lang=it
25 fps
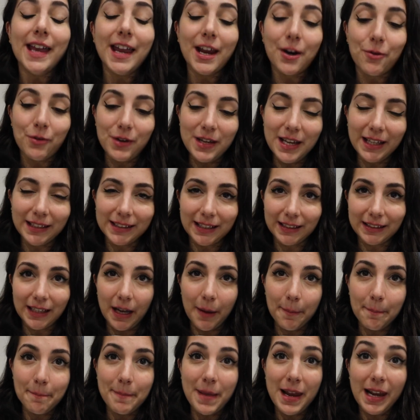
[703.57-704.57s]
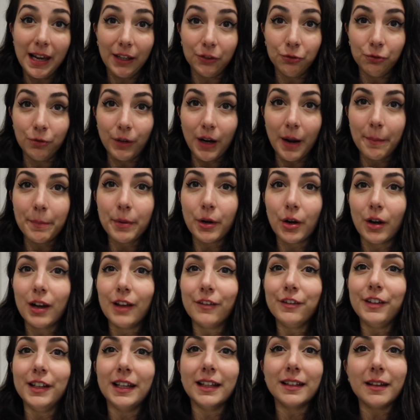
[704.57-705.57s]
e quindi è stata bella dura però
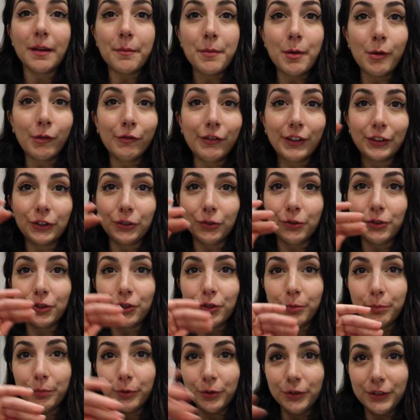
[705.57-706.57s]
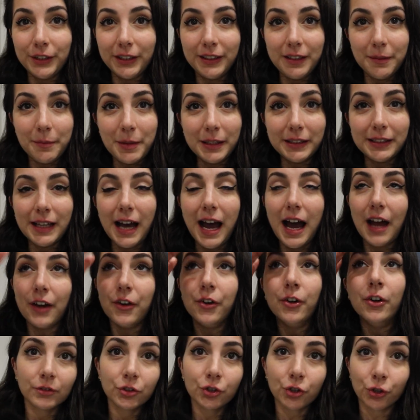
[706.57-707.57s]
alla fine abbiamo fatto questo ponte tibetano